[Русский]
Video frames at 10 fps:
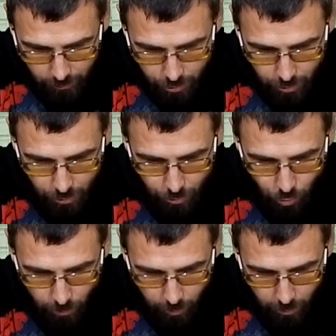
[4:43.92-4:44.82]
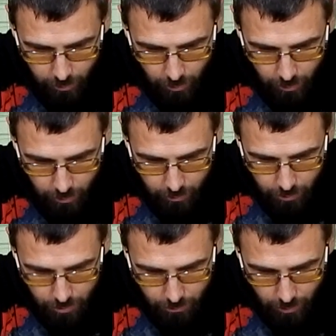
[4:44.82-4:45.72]
В 4 Ома
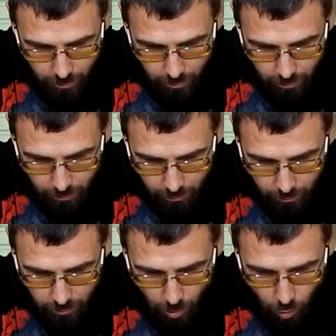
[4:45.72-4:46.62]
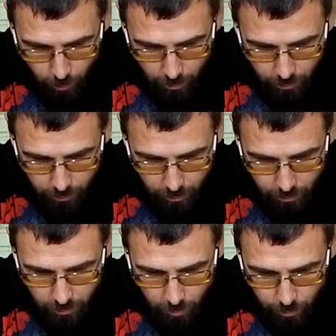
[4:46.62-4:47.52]
1500 Вт, в 2 Ома
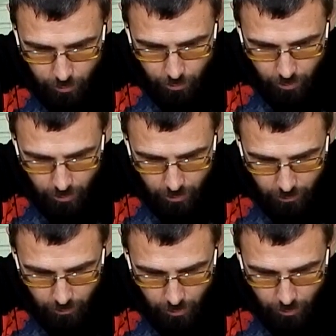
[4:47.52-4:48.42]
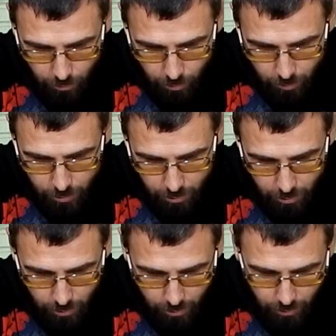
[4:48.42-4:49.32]
2500, в 1 Ом
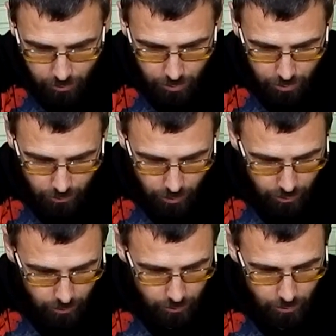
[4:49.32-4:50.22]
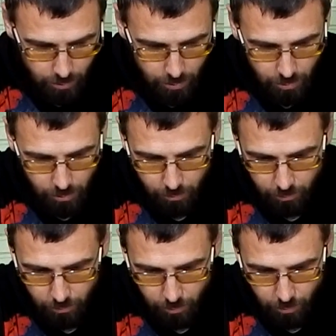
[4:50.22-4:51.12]
4000 Вт.
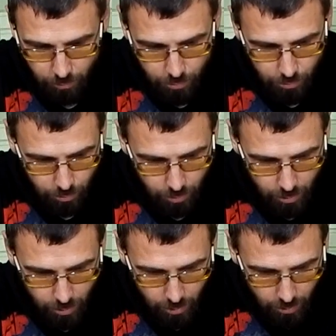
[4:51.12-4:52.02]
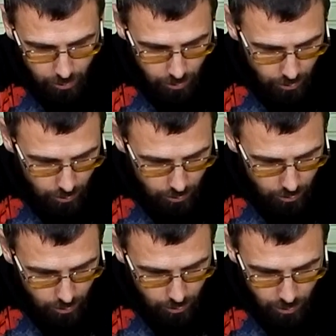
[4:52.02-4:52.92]
Вот и все. А,
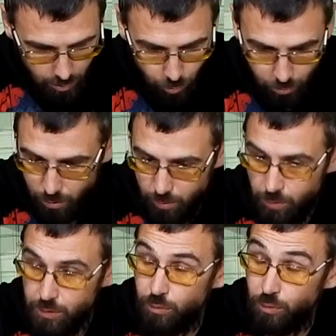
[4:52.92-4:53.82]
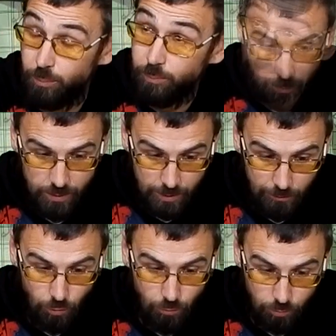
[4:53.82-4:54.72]
работает мостом. В
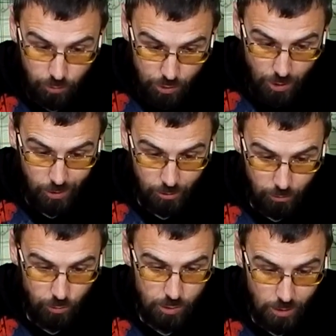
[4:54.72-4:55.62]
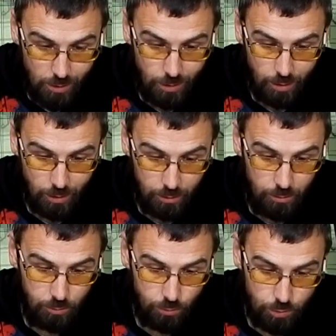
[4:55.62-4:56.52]
мостовом включении два усилителя
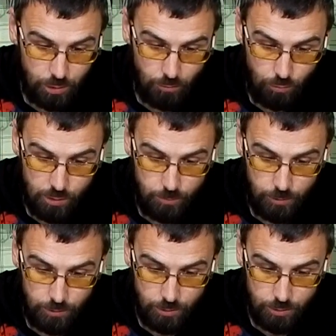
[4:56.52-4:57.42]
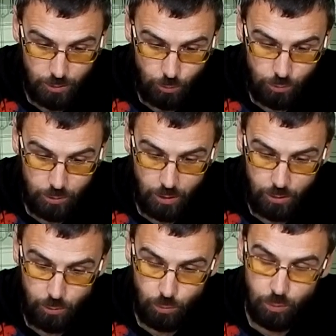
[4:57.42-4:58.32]
1.8 тысяч, нагрузка
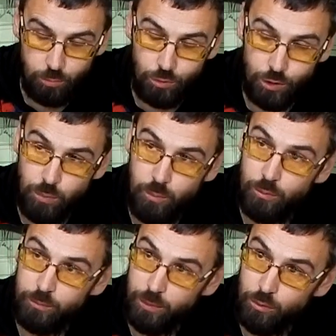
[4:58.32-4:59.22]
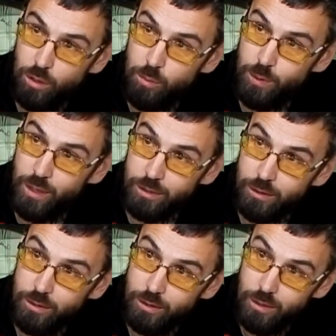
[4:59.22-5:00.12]
1 Ом, то есть по, по 0,5.
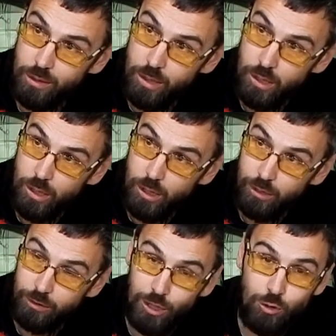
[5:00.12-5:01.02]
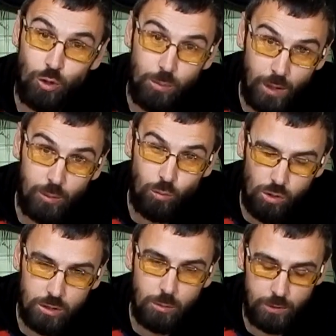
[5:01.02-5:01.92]
Значит 0,5 можно,